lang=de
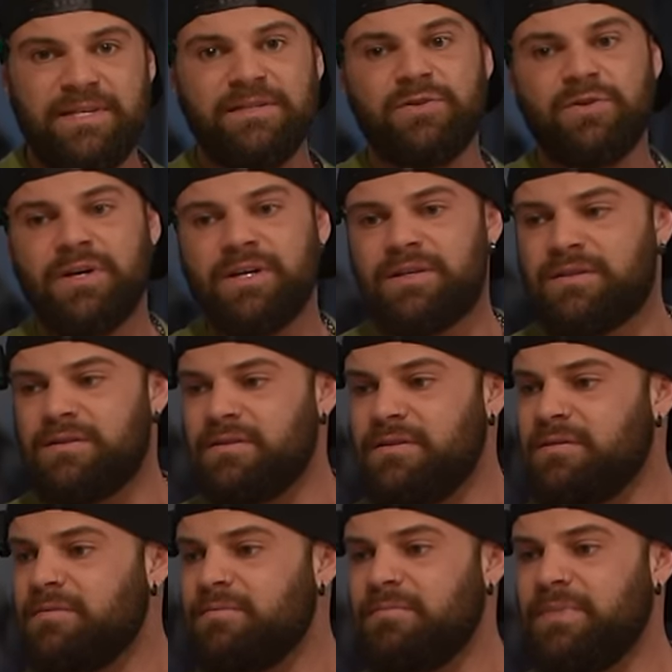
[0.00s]

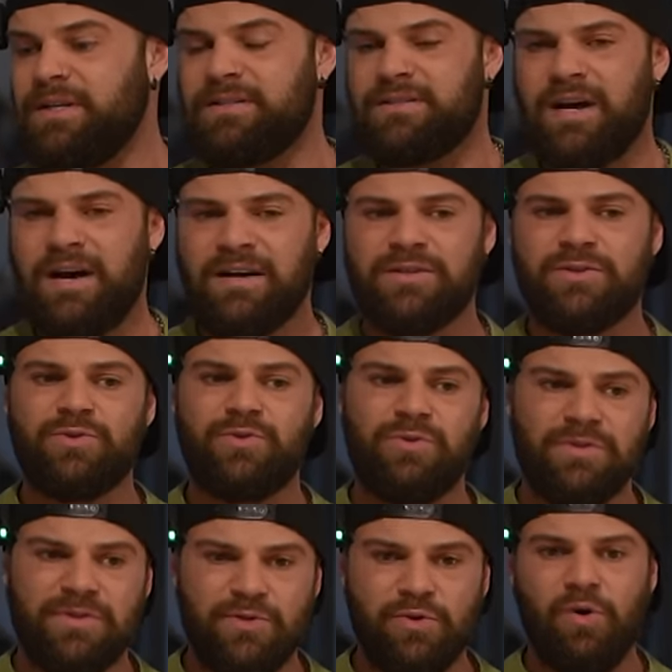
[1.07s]
hinzurichten, meinen Tag
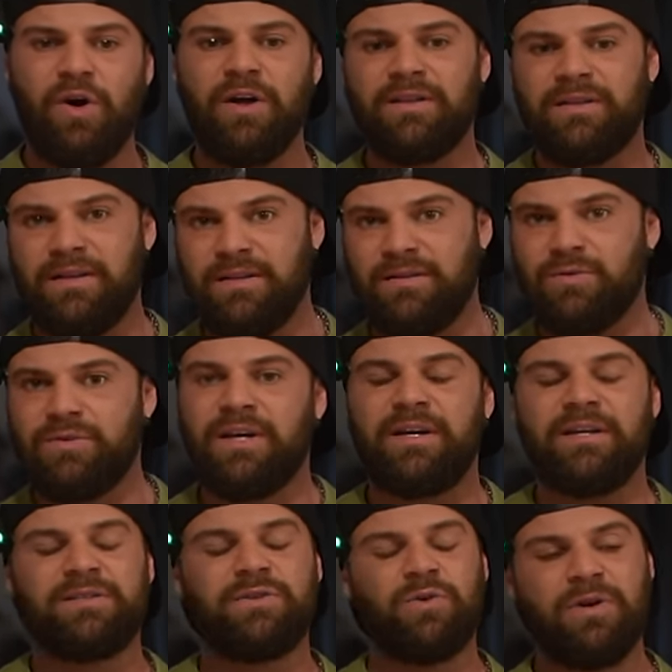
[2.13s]
so zu ordnen und dann
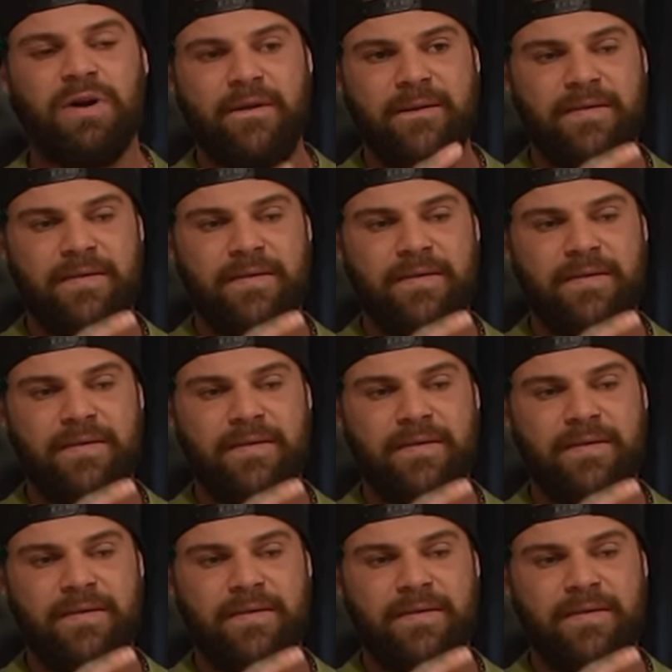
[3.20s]
geht's hoch